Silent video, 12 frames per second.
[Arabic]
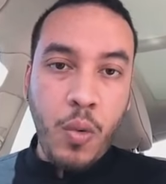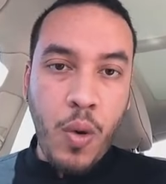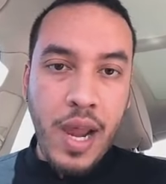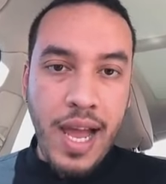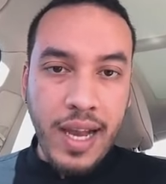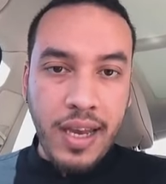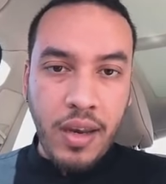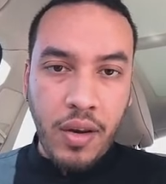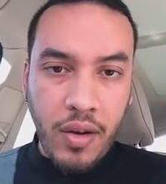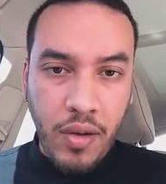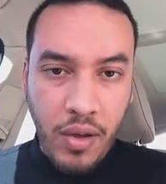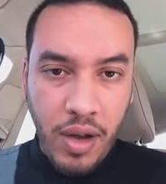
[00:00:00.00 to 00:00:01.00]
ولكن
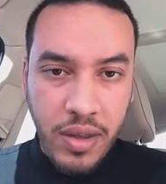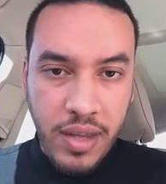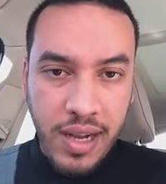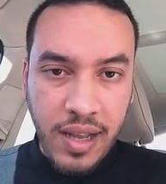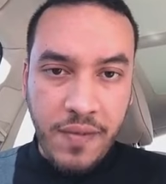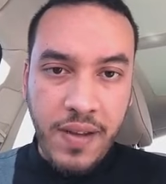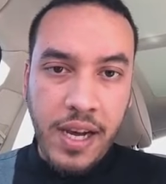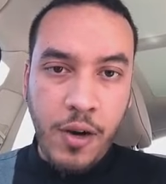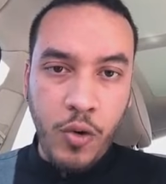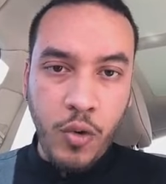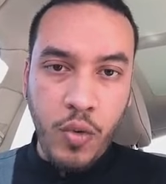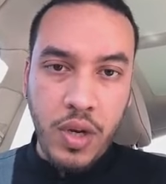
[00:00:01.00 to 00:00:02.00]
عند الكفالة
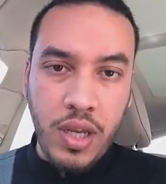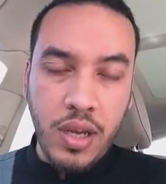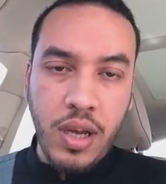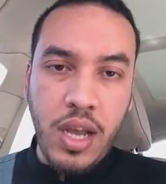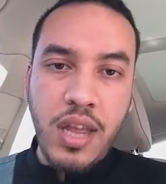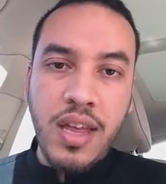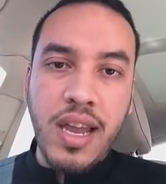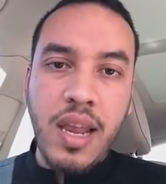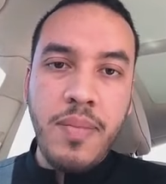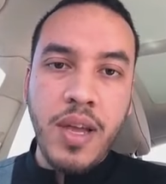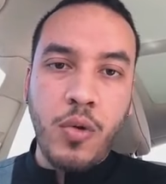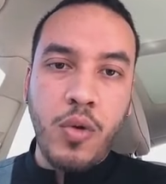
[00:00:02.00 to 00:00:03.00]
الحضورية إذا
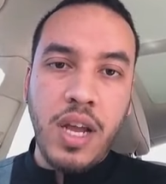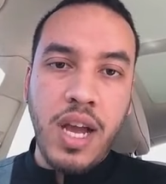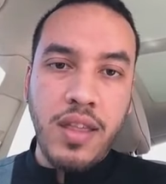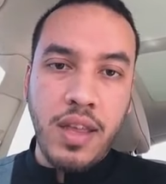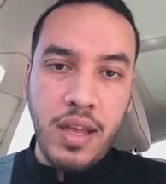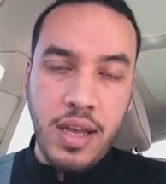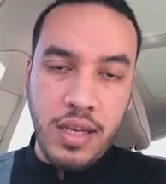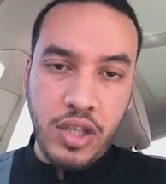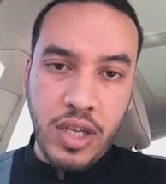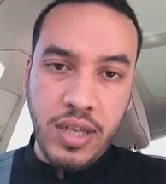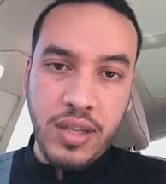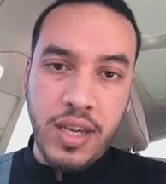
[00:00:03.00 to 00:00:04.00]
لم يكن هذا
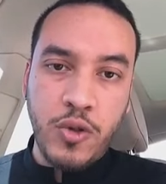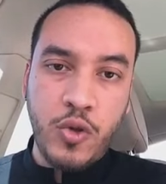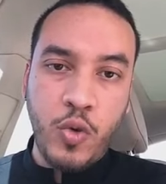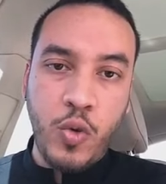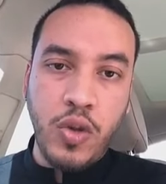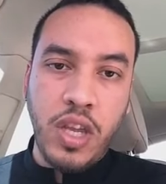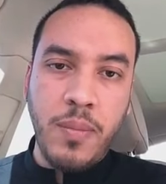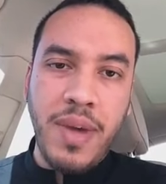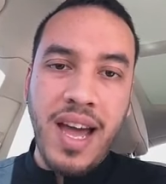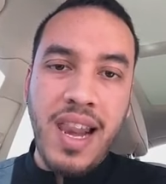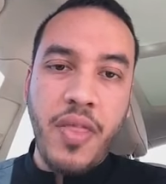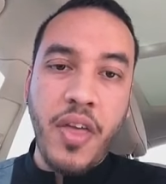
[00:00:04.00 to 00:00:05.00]
الشخص غير السعودي
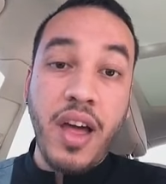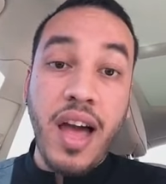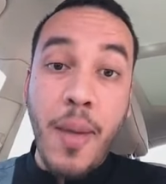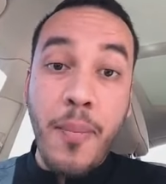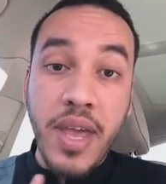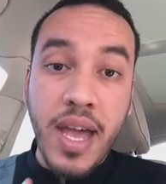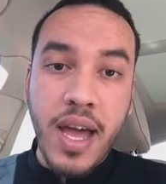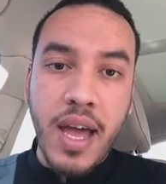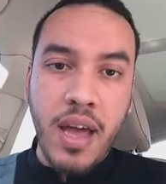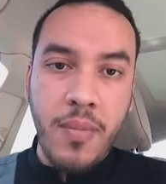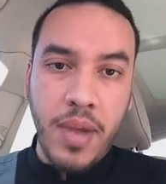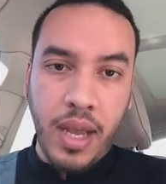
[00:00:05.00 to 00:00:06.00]
محل ثقة
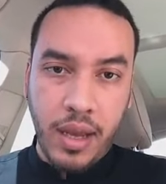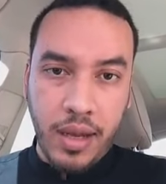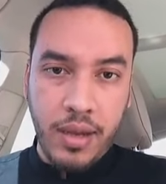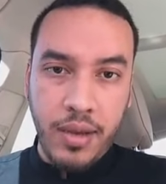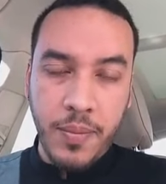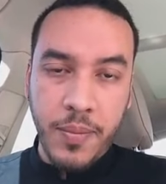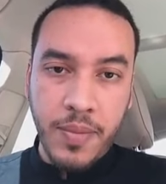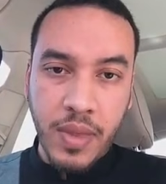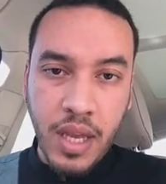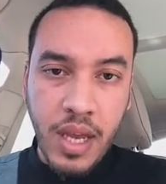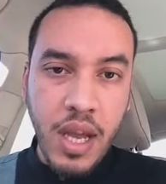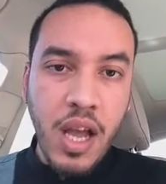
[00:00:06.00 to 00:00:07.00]
عمياء منك
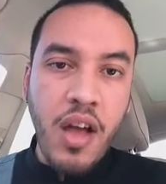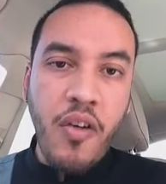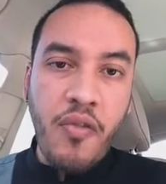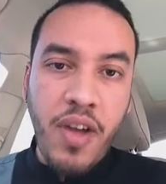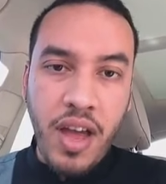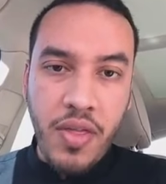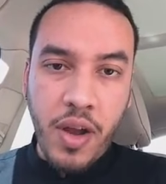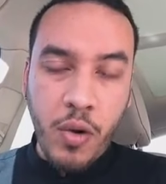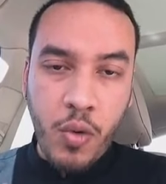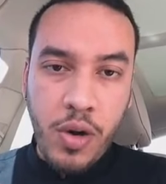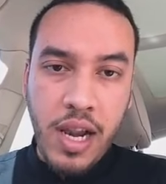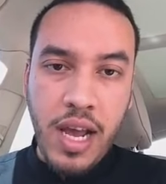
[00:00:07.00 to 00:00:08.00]
فاحذر
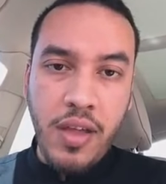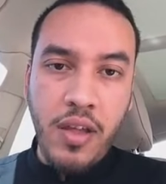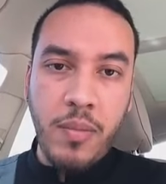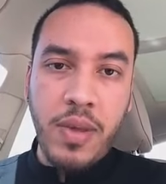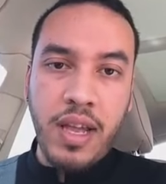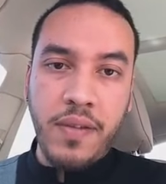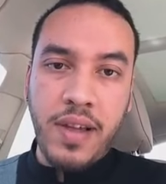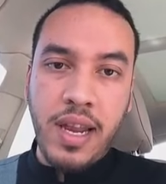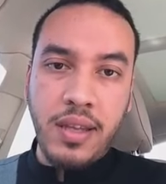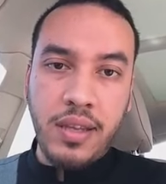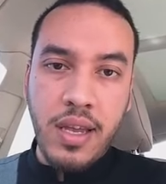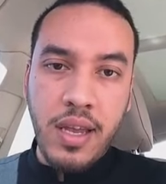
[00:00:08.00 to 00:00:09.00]
كل الحذر من
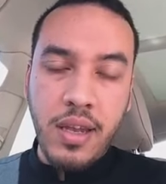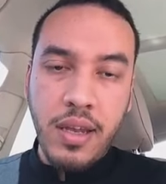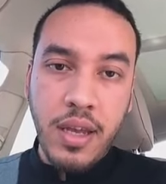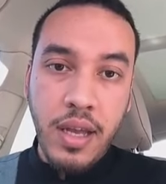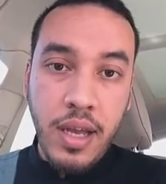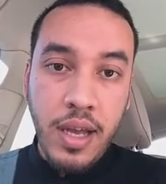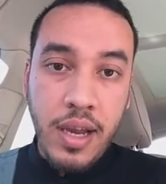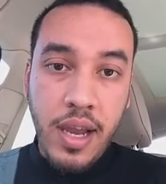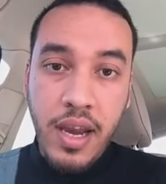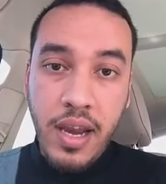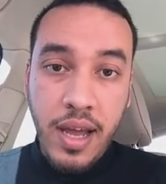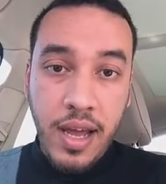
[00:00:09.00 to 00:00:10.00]
كفالته
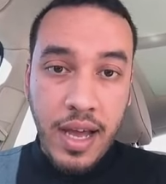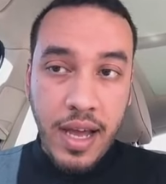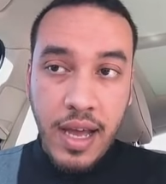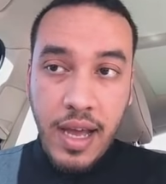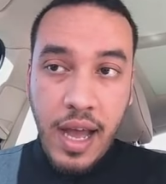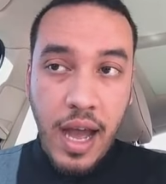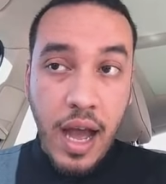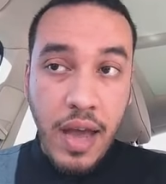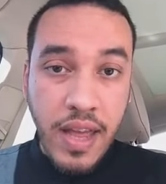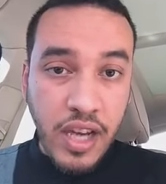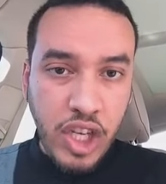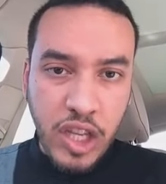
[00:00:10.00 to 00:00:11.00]
لأن
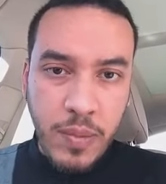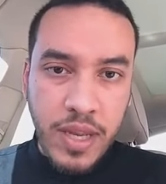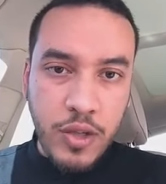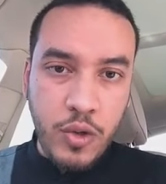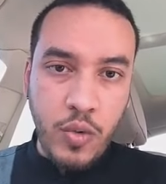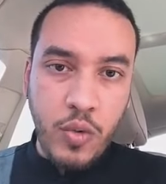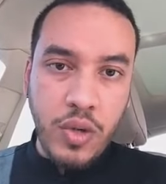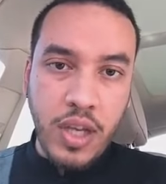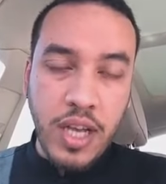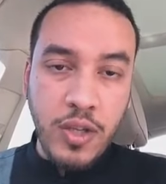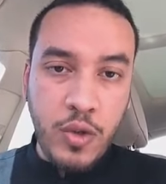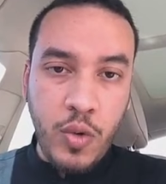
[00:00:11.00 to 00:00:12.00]
هذا أشد من
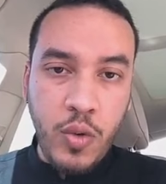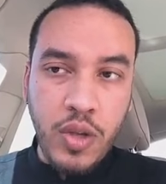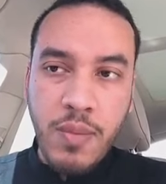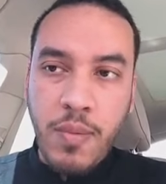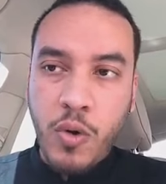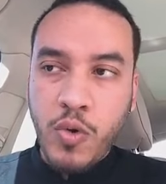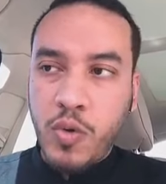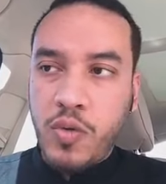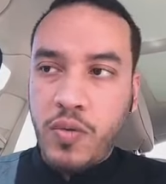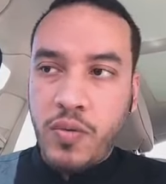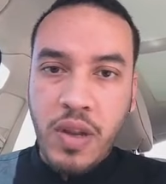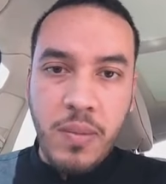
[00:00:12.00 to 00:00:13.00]
السعودي السعودي
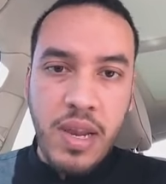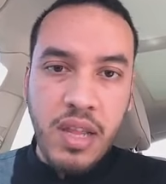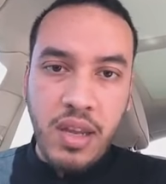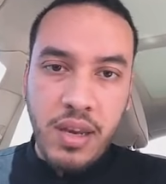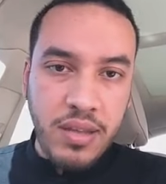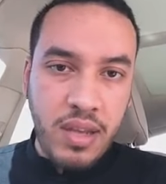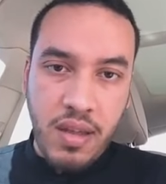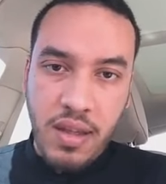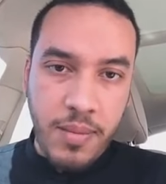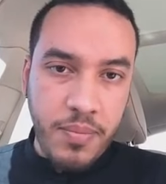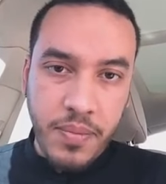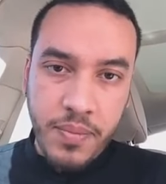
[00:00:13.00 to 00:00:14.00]
موجود في البلد أين
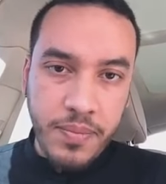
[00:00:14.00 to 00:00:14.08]
سيذهب